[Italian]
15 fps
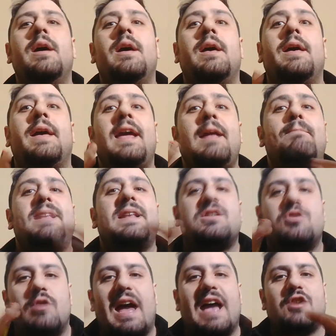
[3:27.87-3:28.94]
Il
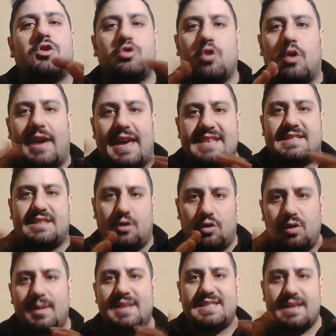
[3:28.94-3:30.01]
personaggio che secondo
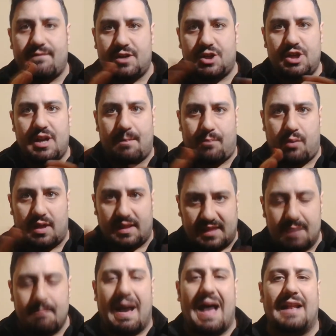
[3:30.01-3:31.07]
me si avvicina più a
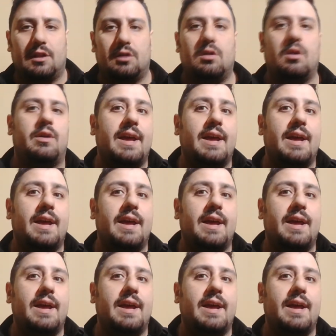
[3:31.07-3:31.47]
Tibaldo